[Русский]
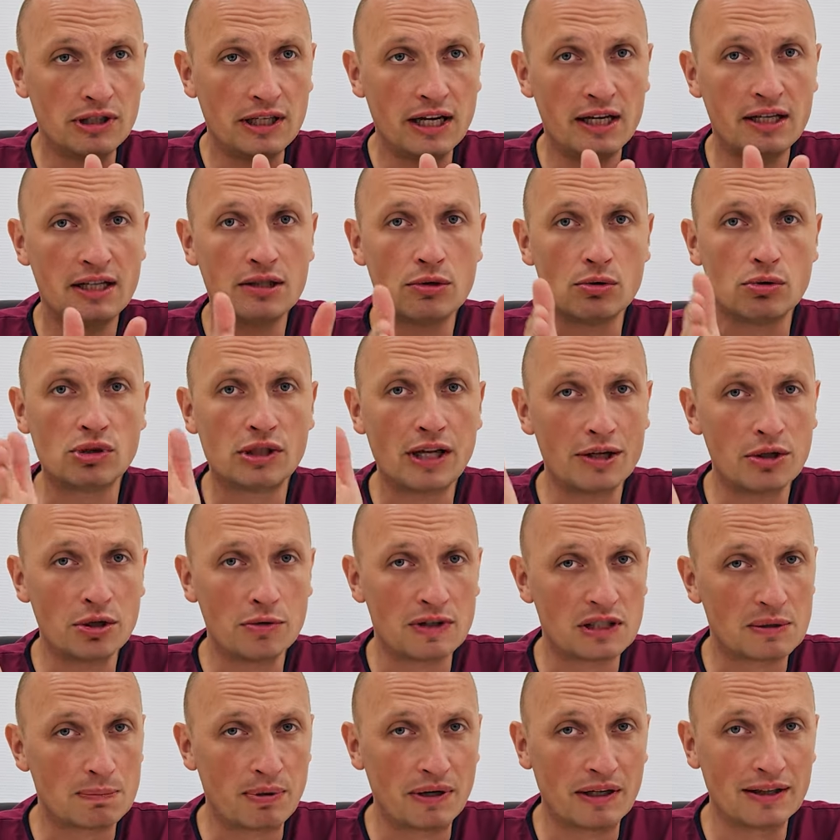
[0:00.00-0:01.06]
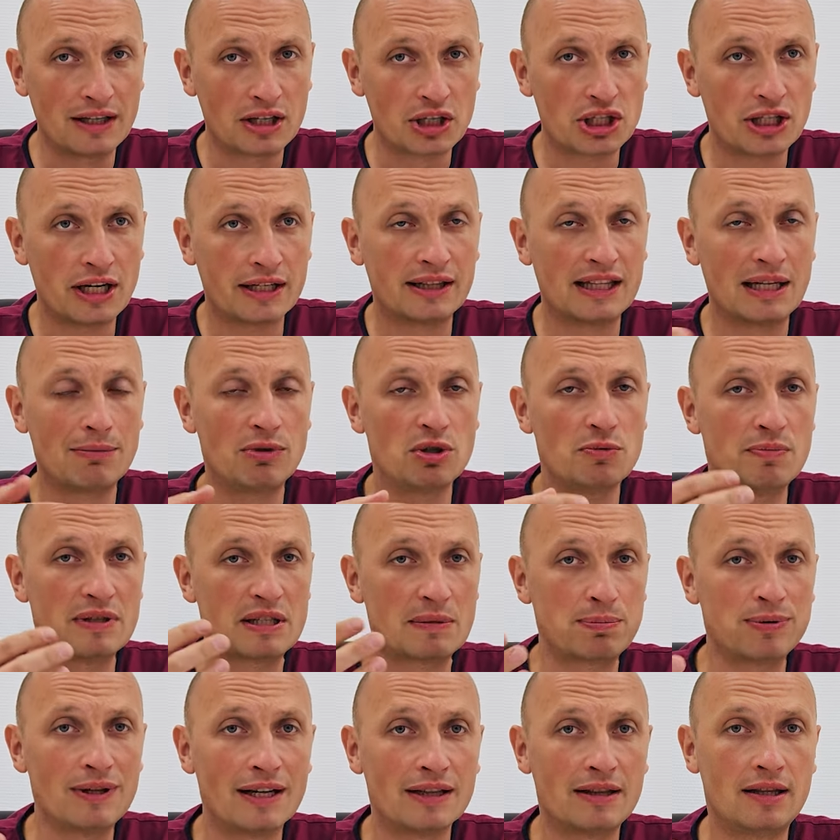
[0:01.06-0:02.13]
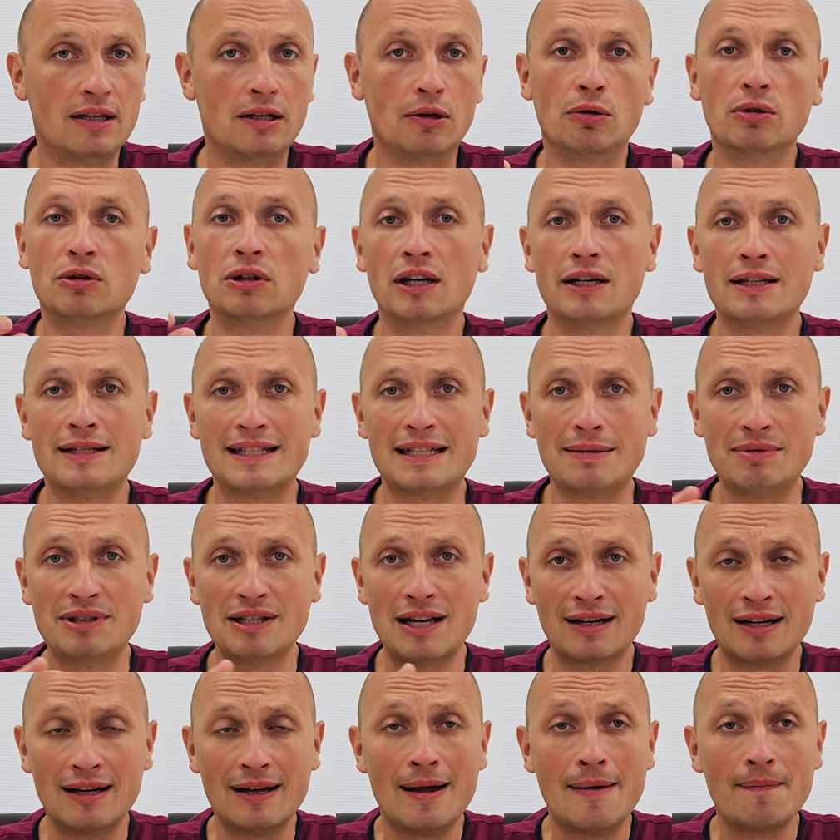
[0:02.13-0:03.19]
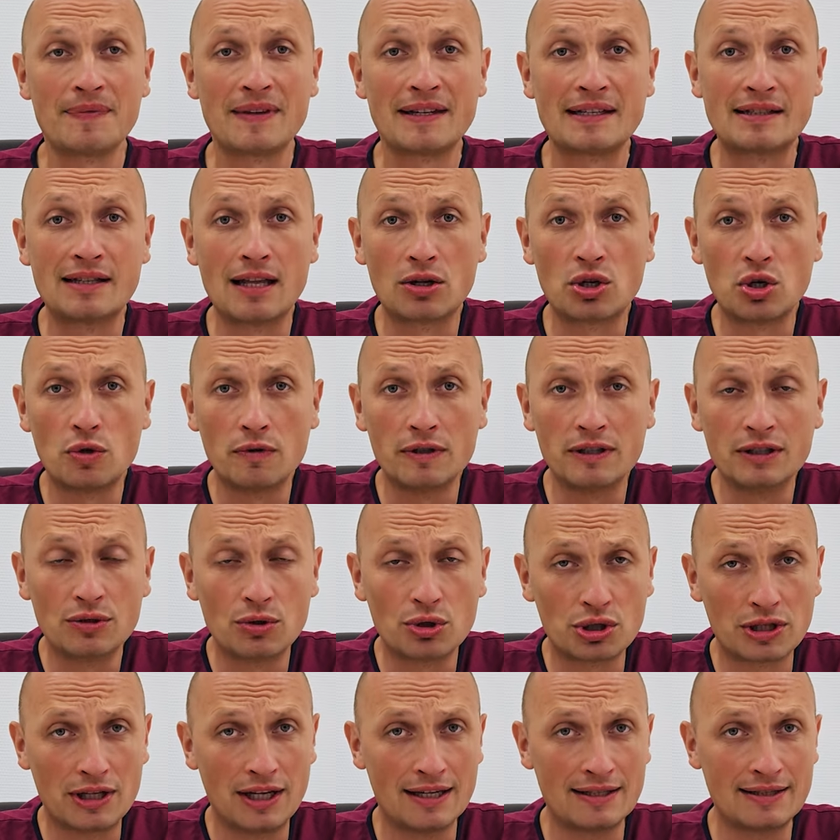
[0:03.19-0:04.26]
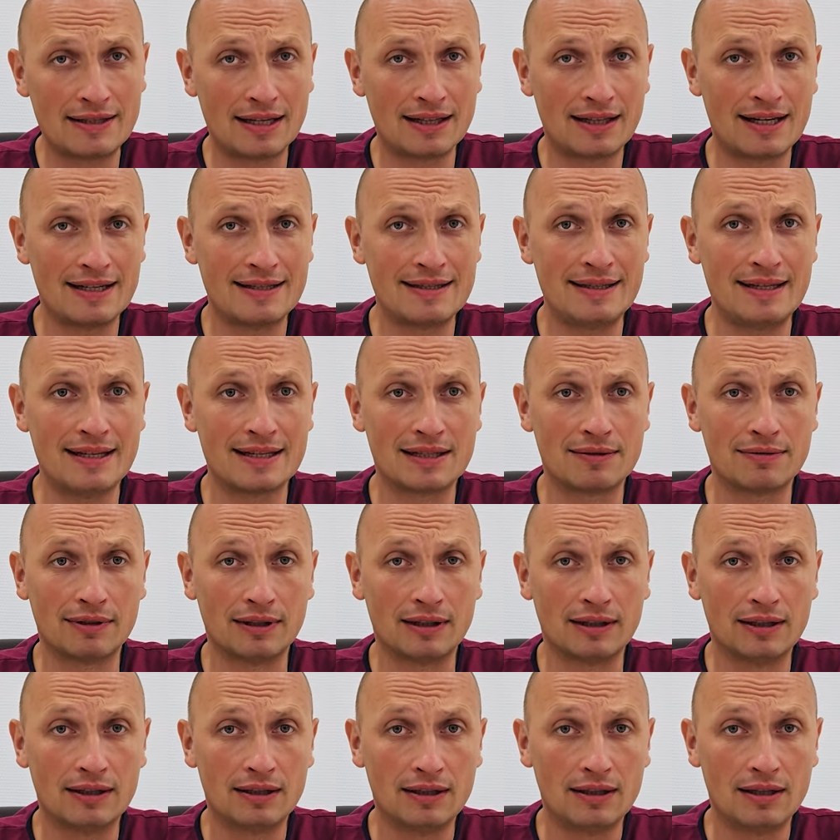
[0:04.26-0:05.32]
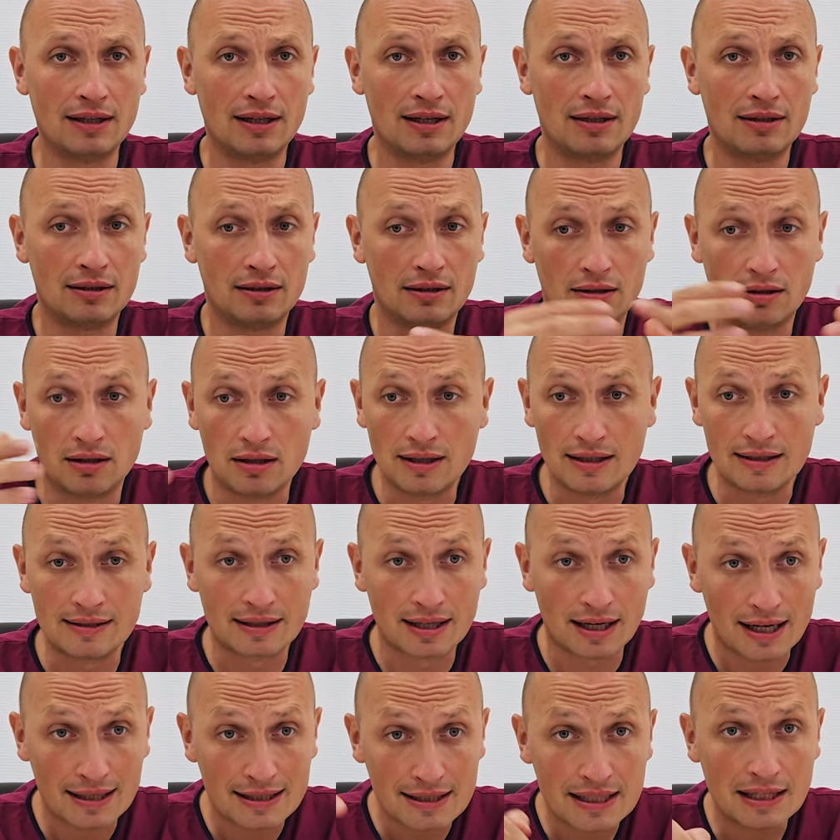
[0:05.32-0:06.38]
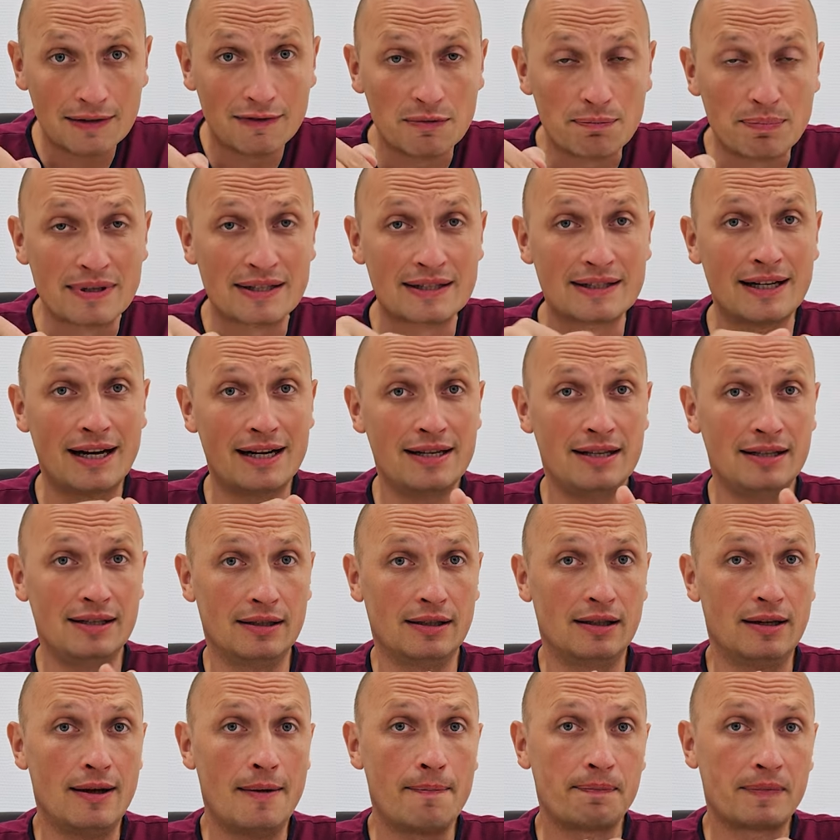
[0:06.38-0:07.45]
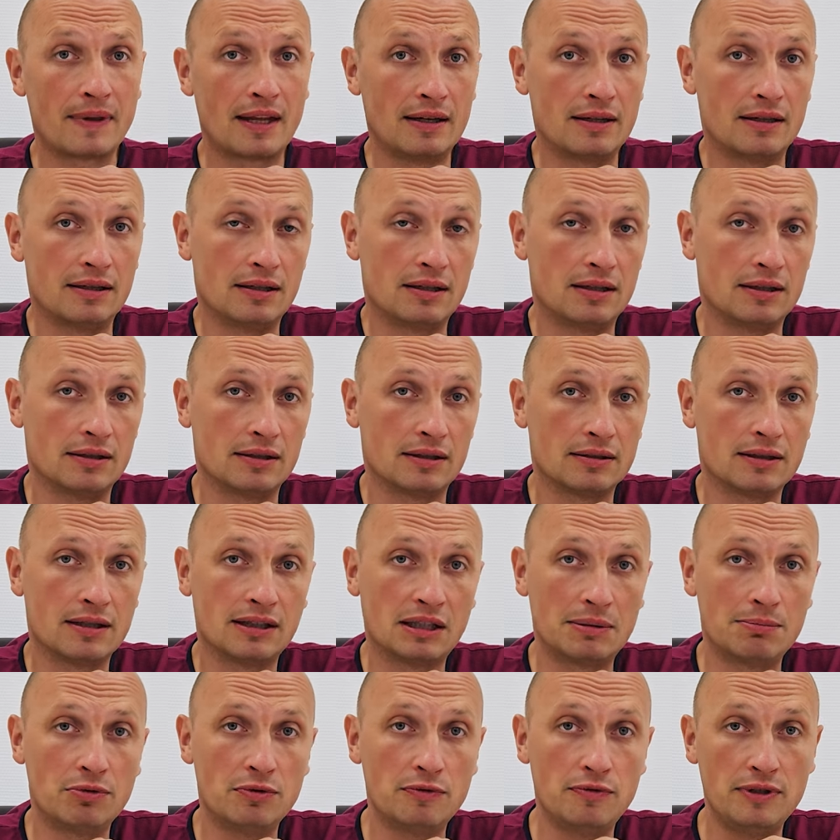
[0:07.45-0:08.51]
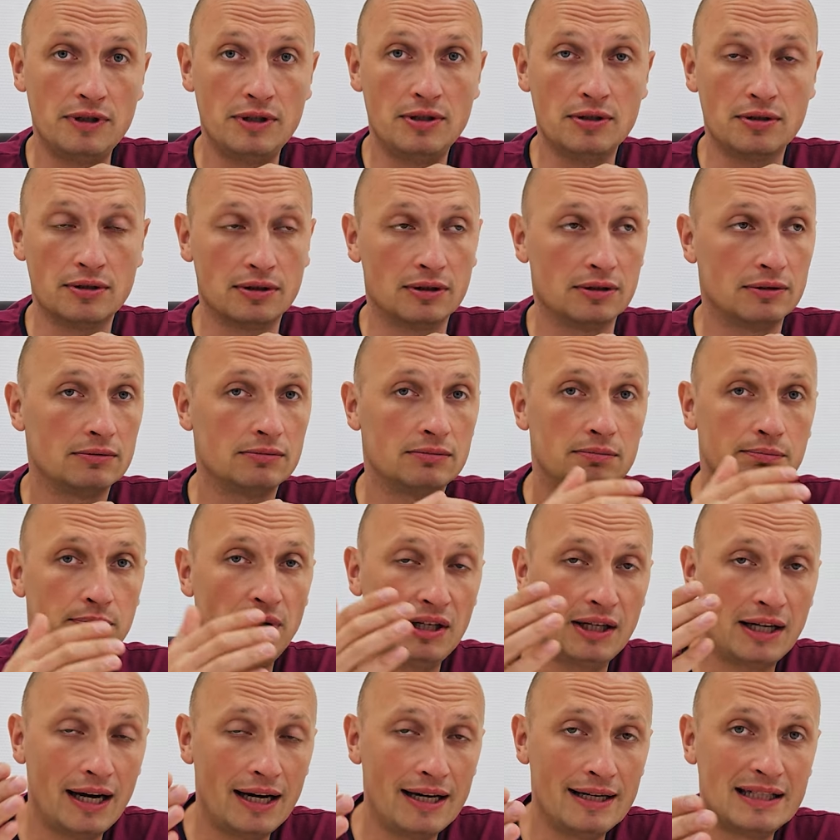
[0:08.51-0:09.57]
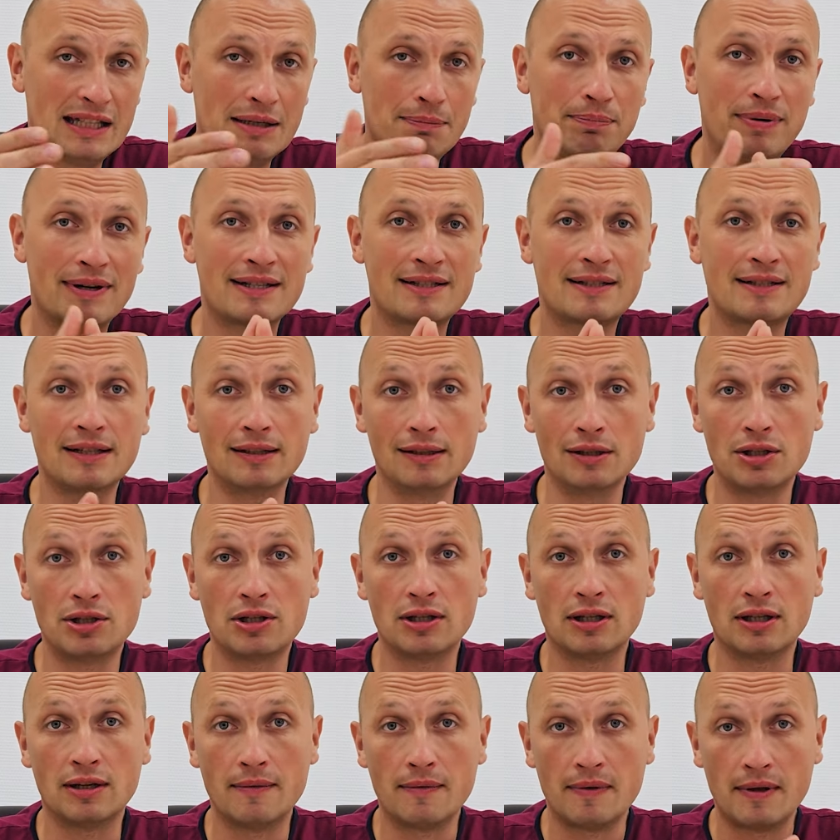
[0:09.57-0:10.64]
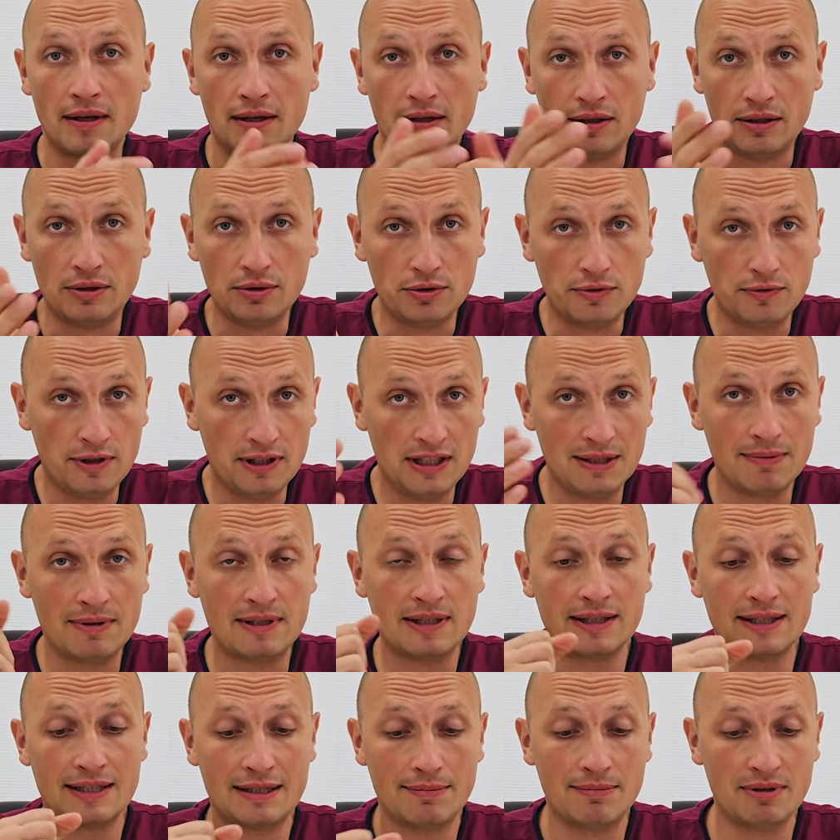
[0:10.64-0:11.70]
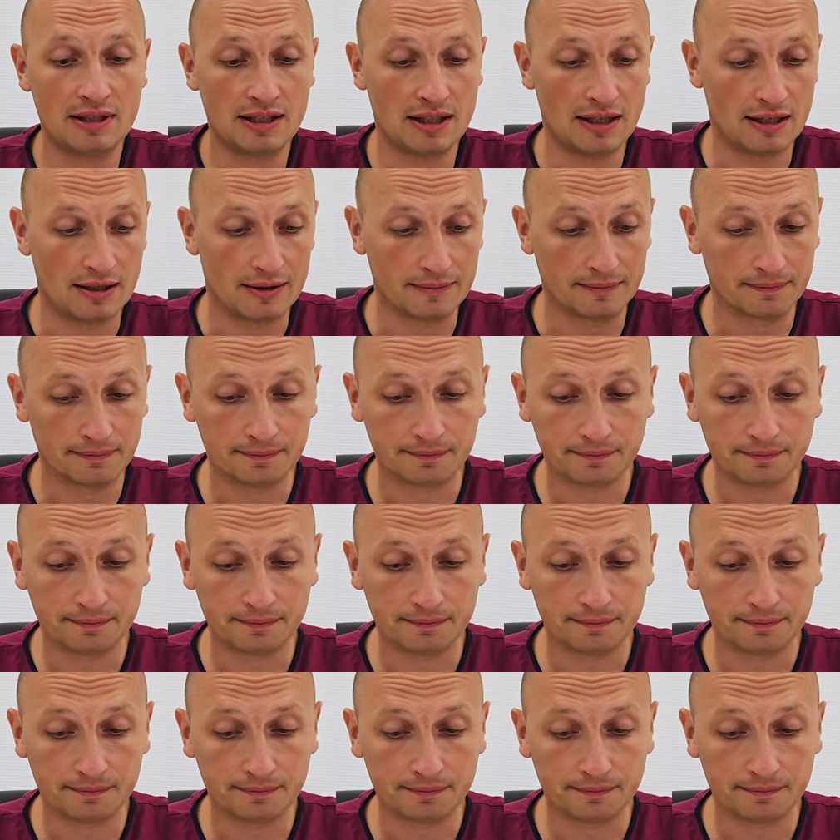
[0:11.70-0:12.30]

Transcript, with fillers: я не устаю вас приглашать на мой бесплатный онлайн-семинар «Здоровые ножки и осанка с детства». А, регистрация в описании а, к этому видео. Переходите по ссылочке и увидимся на семинаре.